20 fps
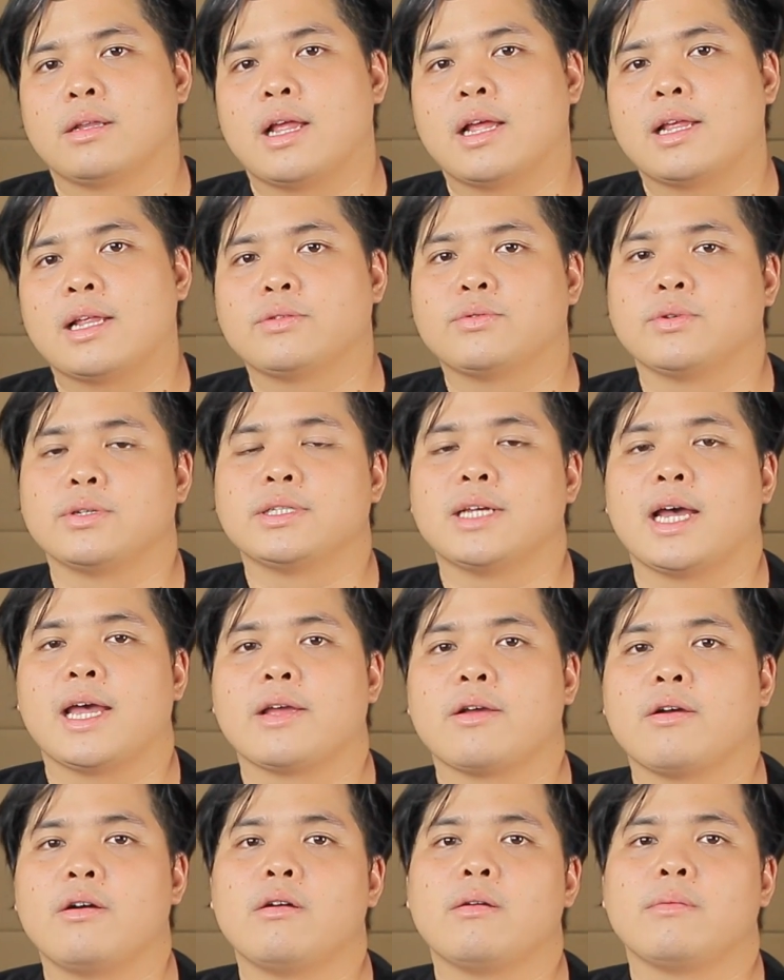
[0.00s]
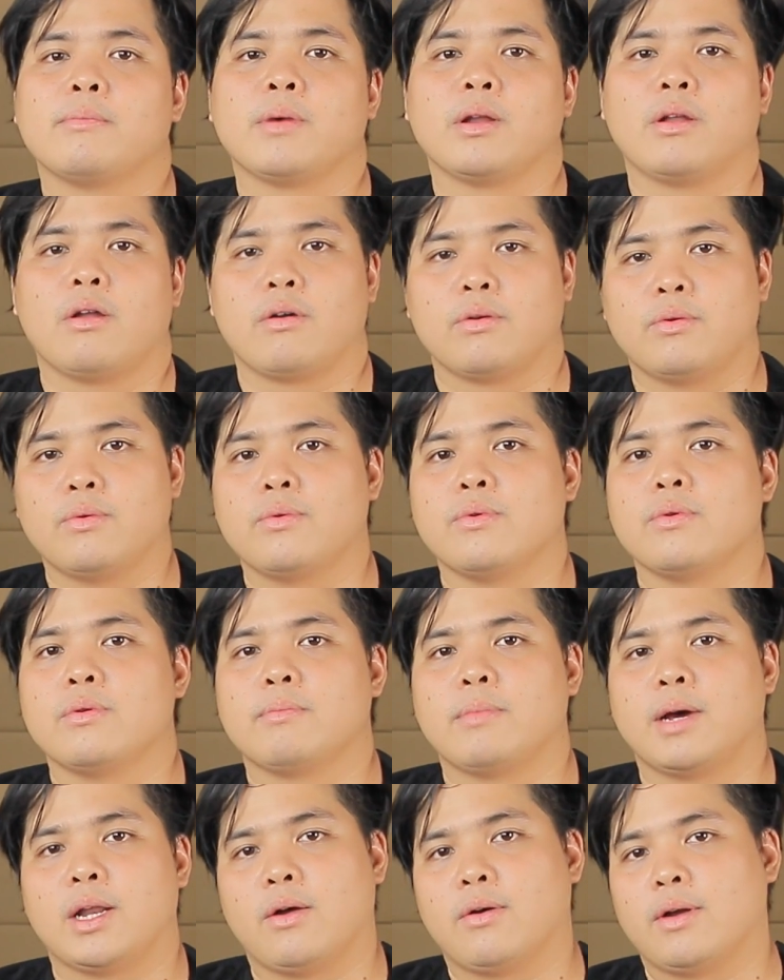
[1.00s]
ถ้าสนใจก็มาลองดู
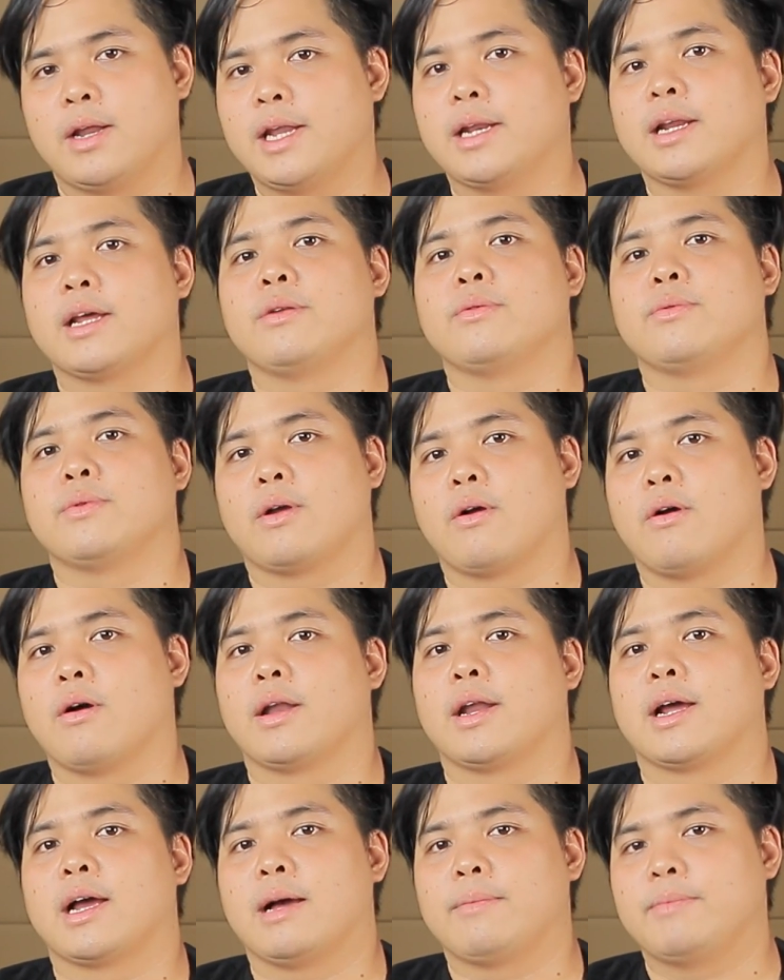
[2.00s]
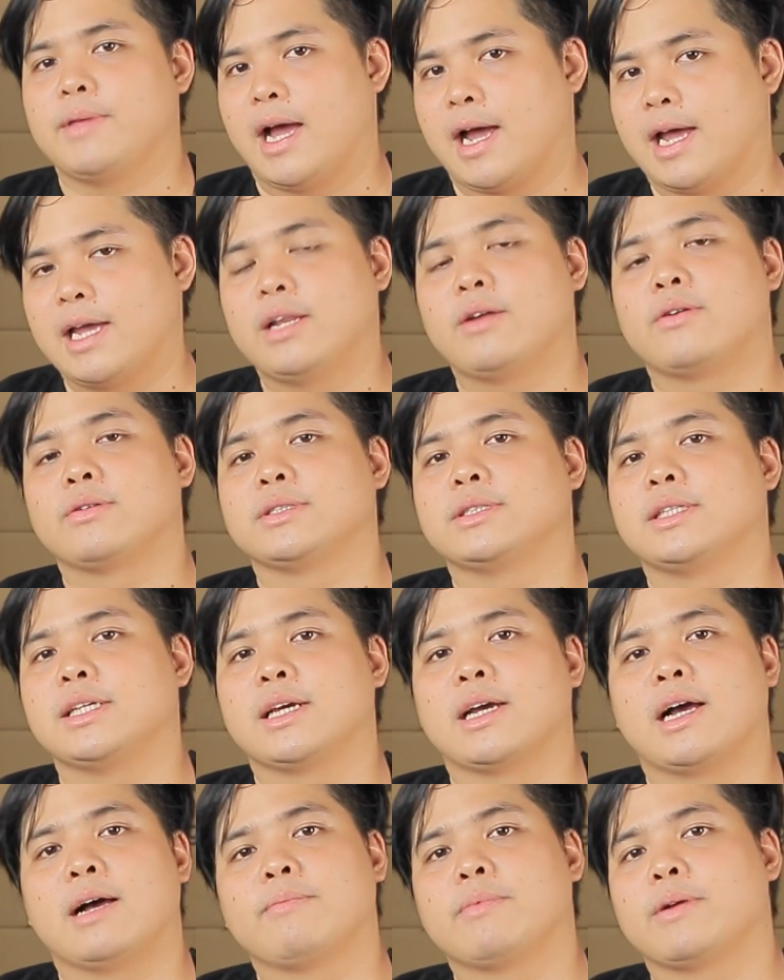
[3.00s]
มาลองเล่นกันดูก่อนนะครับอยากให้ลองจ
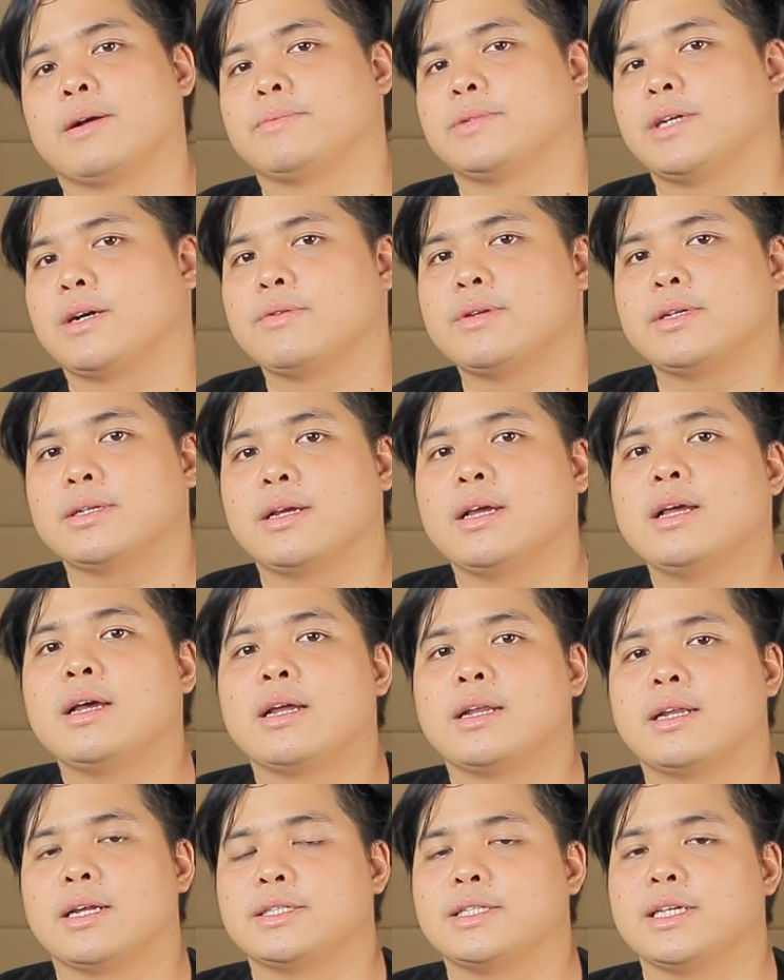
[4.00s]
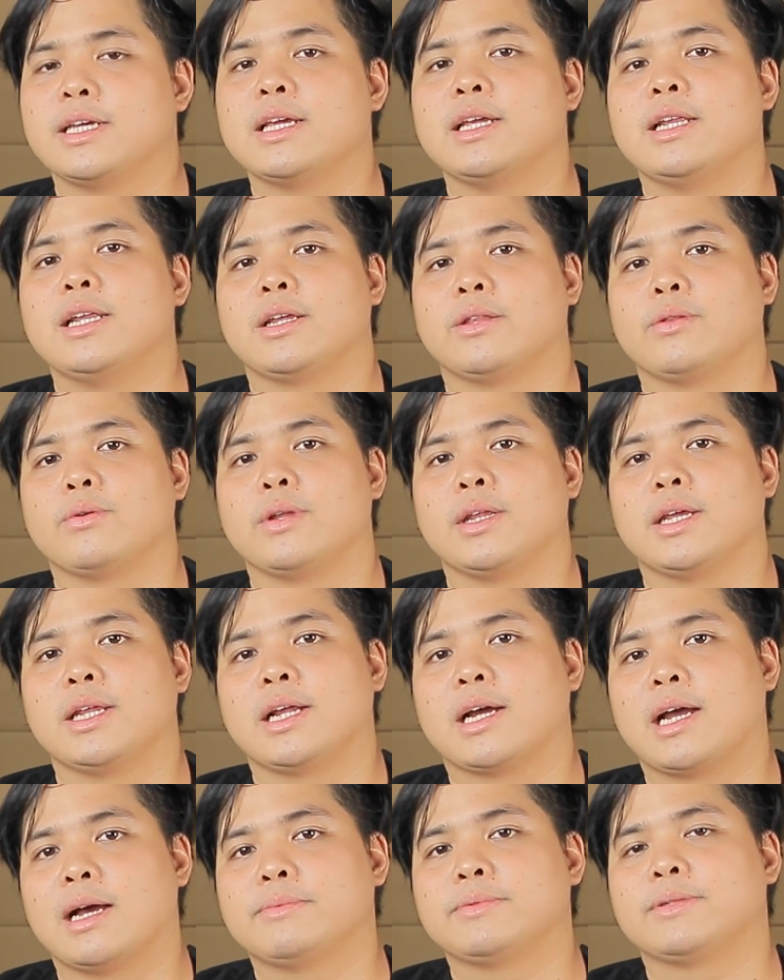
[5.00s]
ริงๆครับกับเจ้าไลน์ซิก Helix ตัวนี้
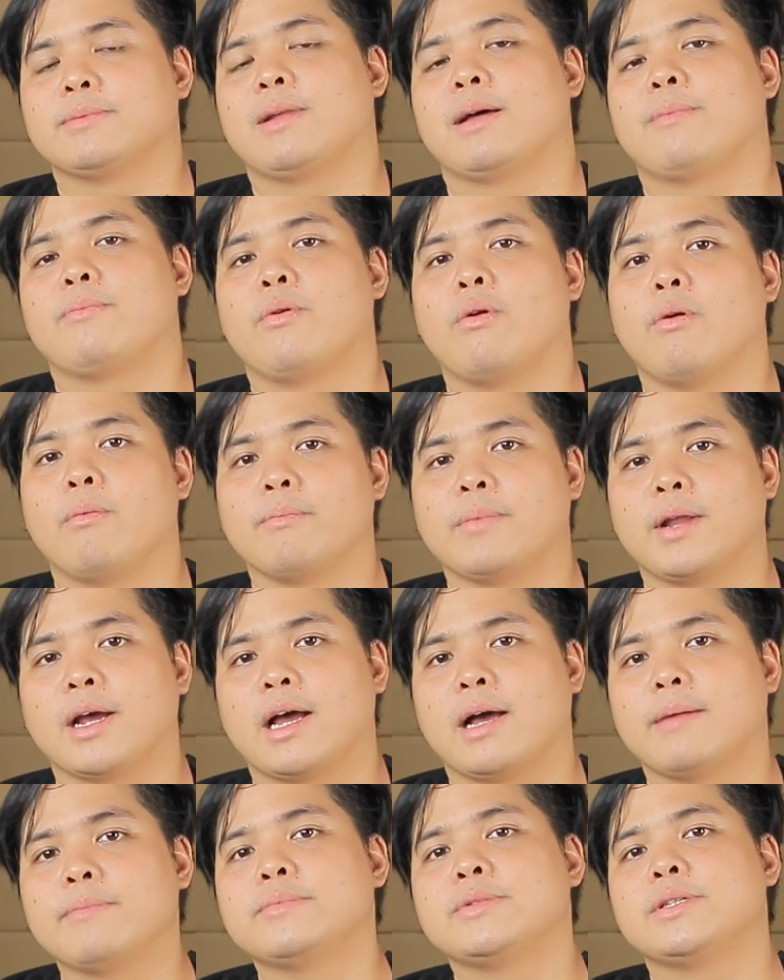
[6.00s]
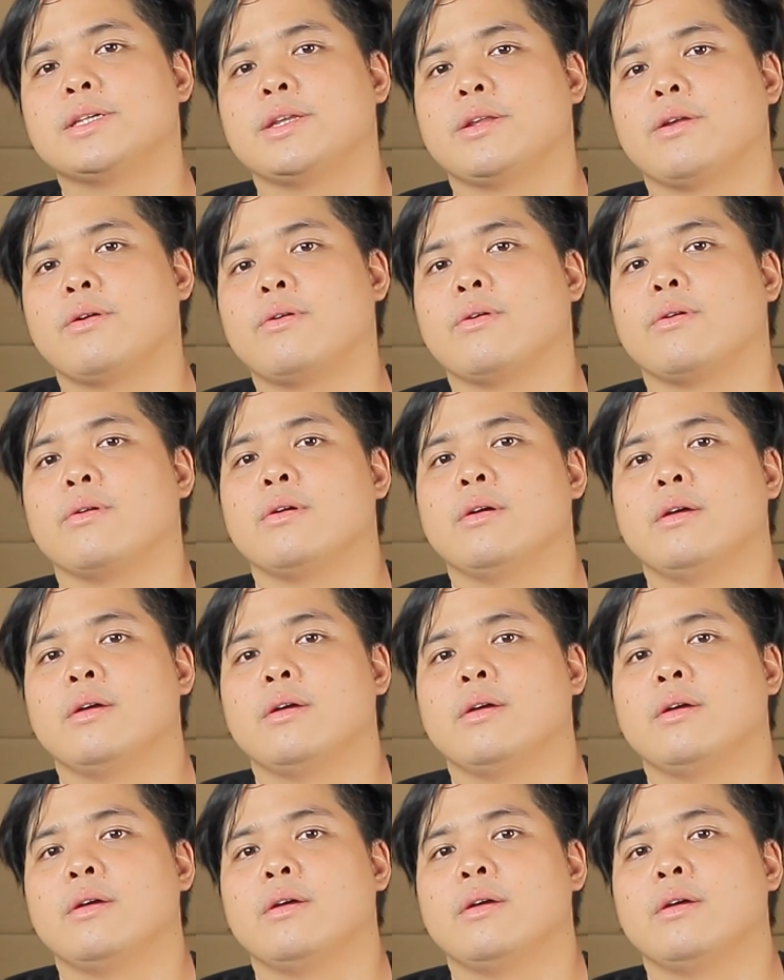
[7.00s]
นะครับสำหรับผมนะครับจีโน่